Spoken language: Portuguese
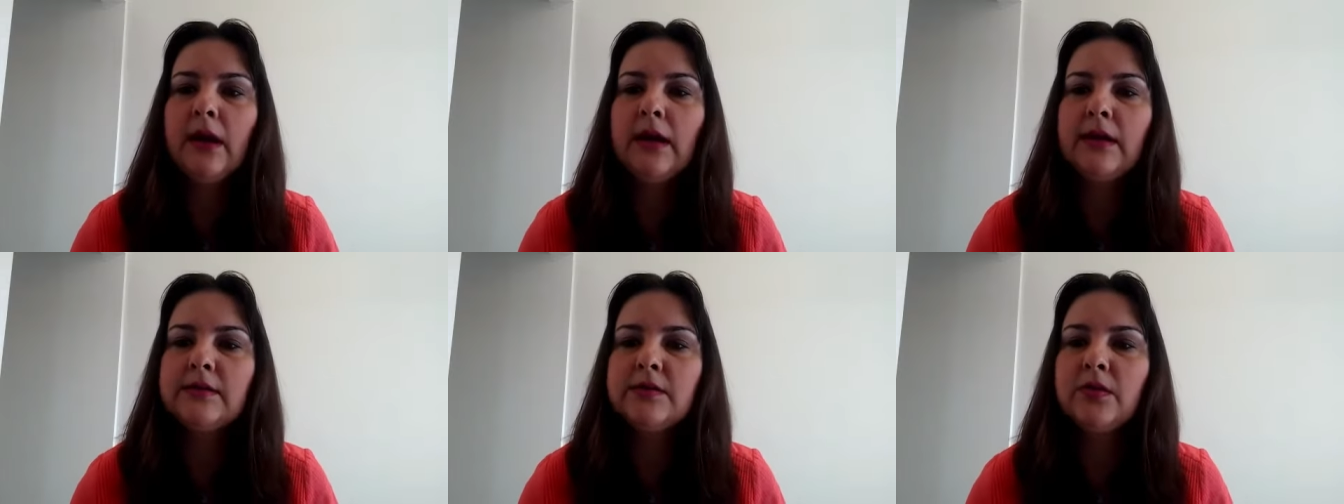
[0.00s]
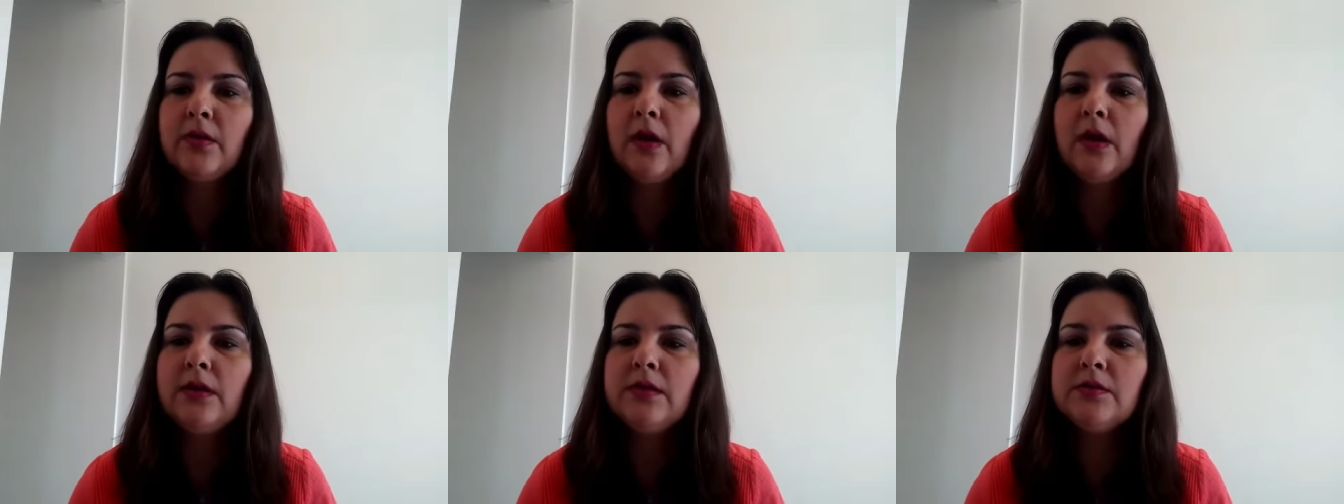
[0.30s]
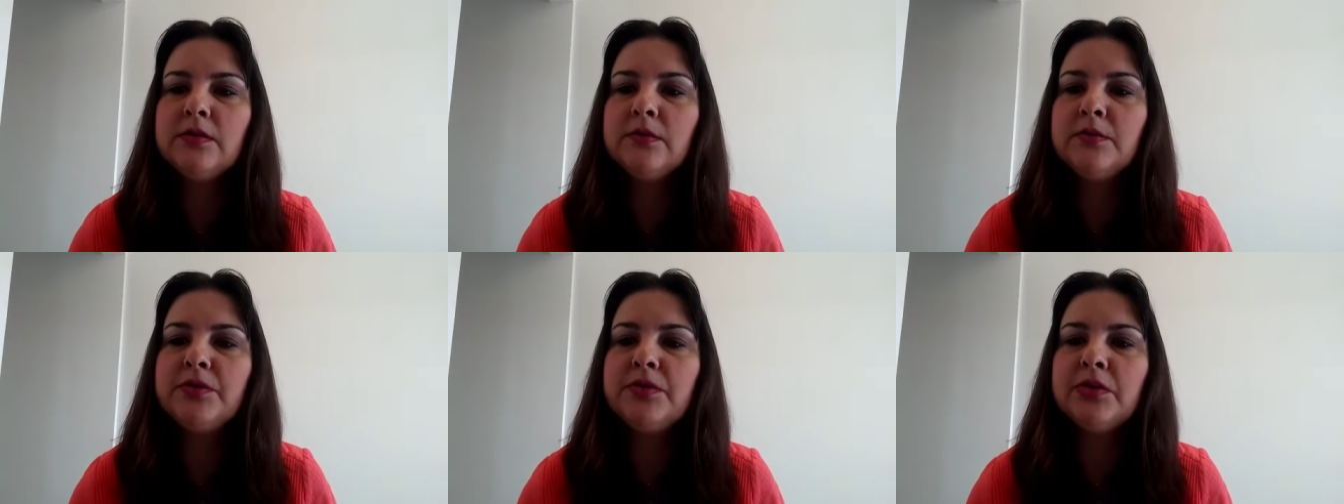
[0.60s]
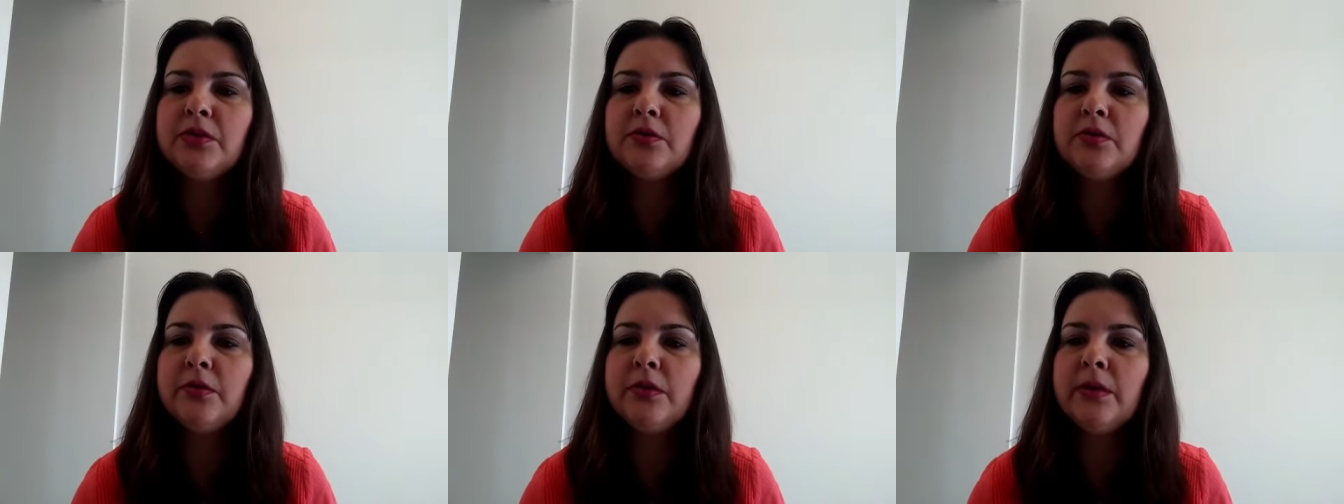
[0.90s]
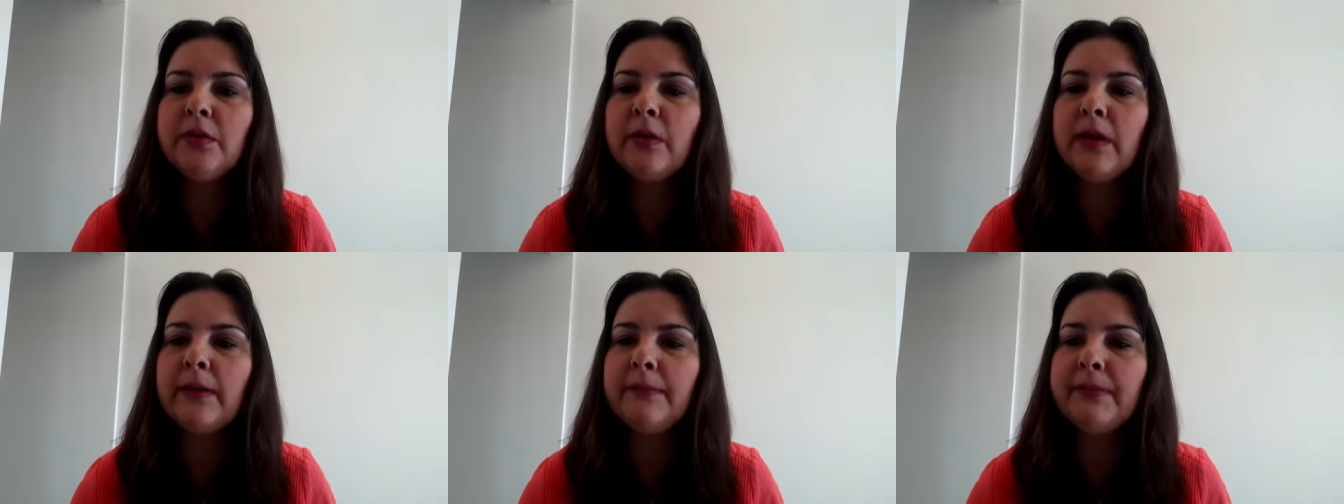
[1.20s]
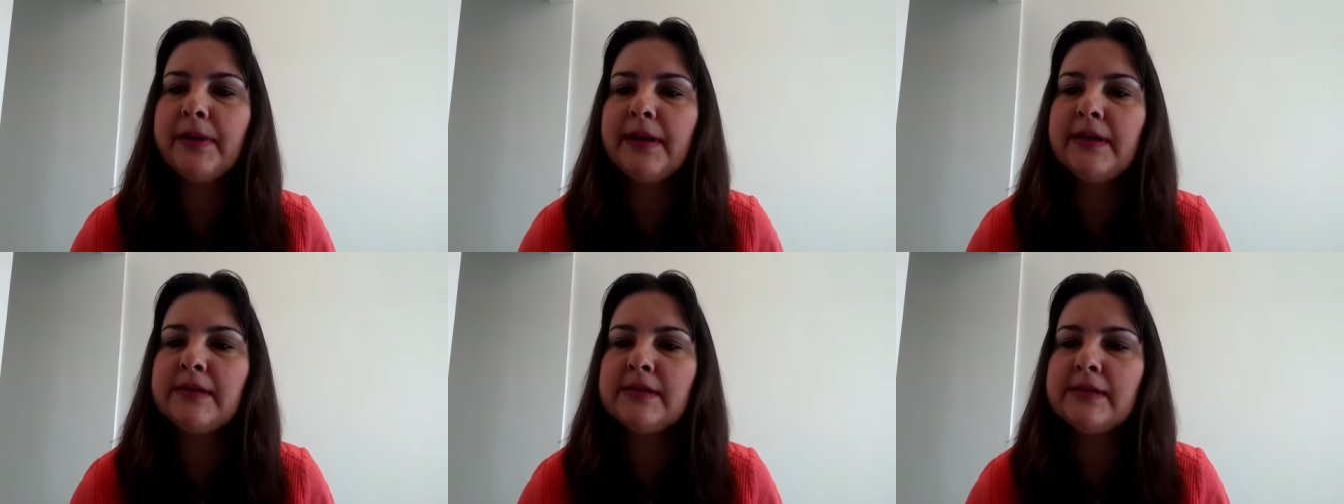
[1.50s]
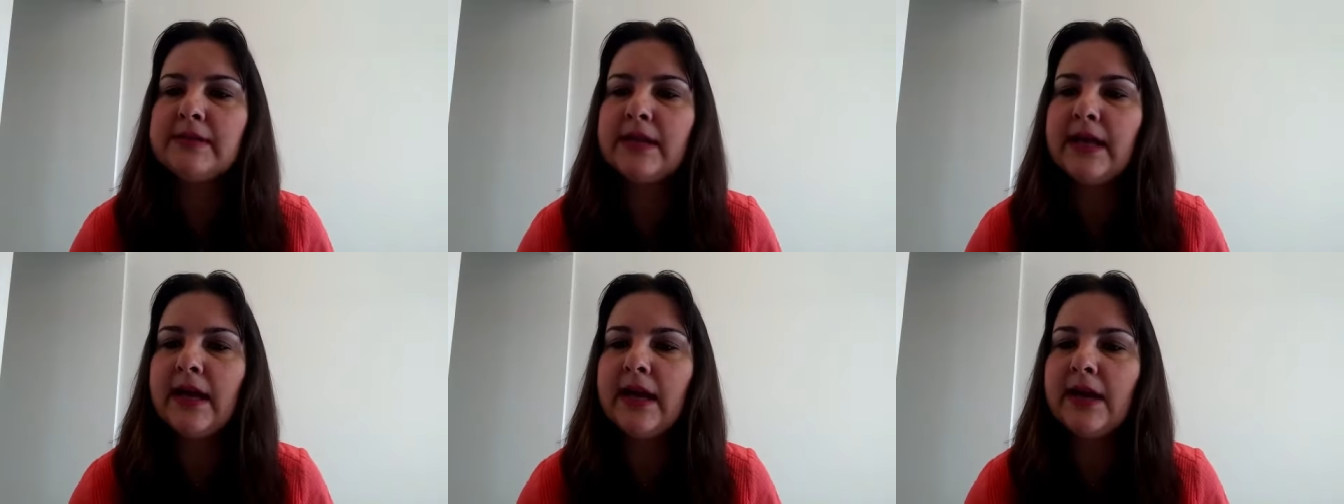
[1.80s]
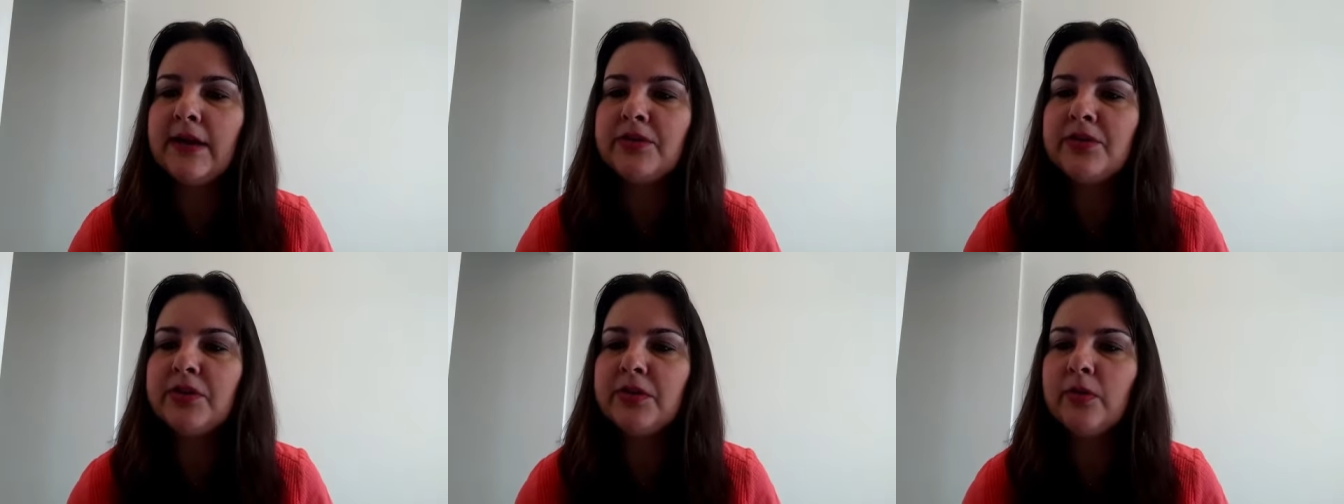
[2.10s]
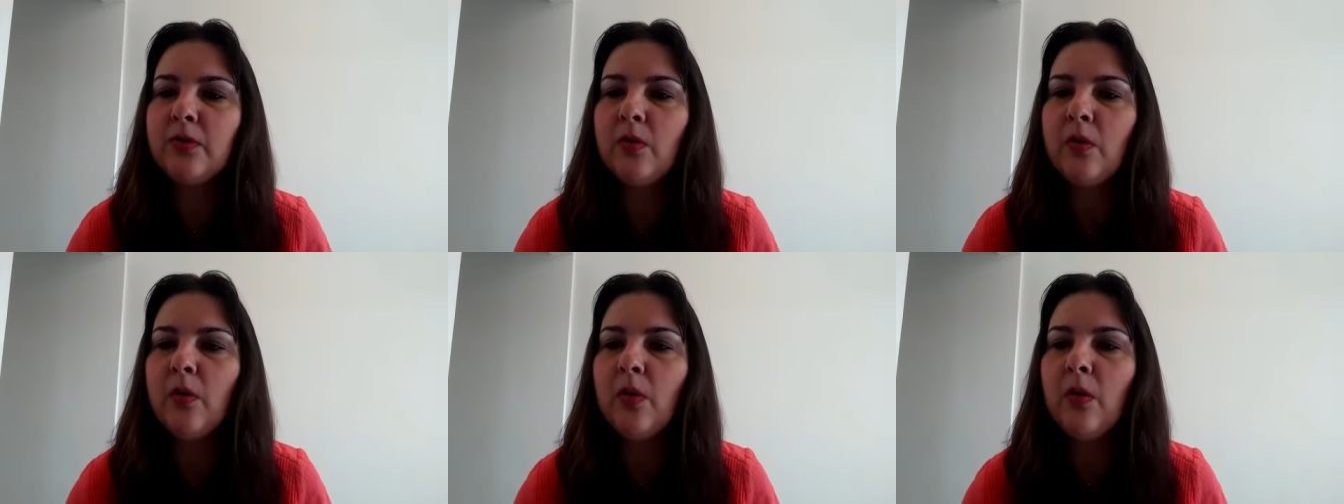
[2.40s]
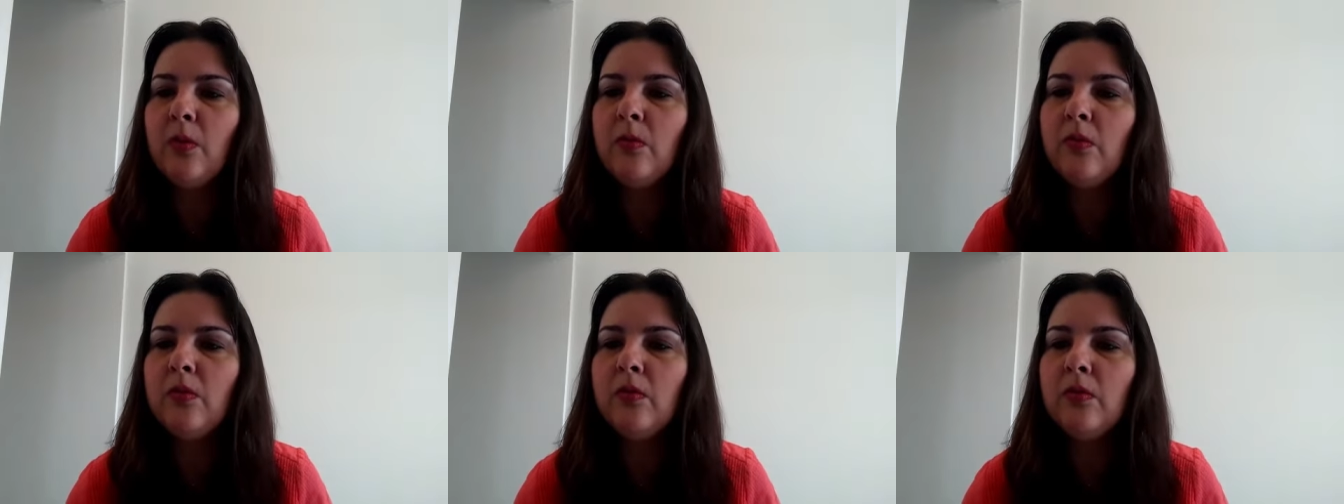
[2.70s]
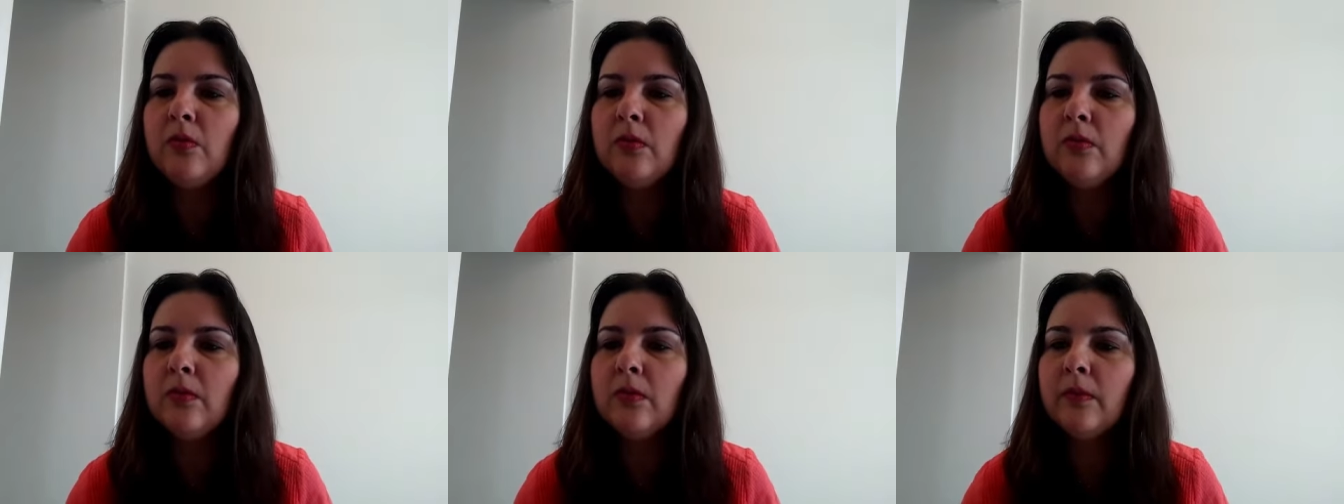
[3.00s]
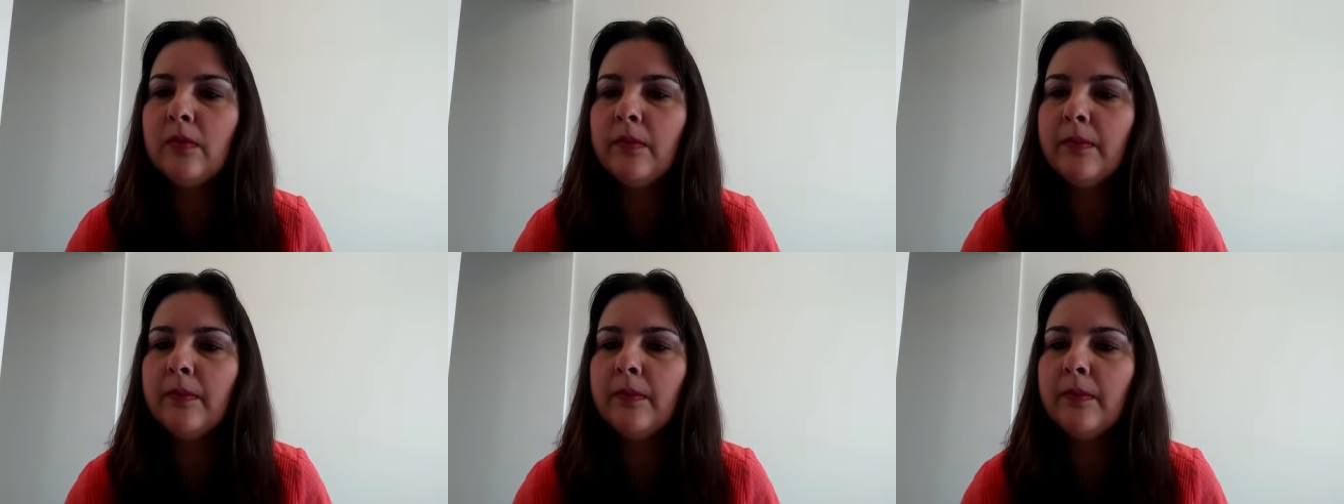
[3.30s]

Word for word: A escola substituiu a aprendizagem como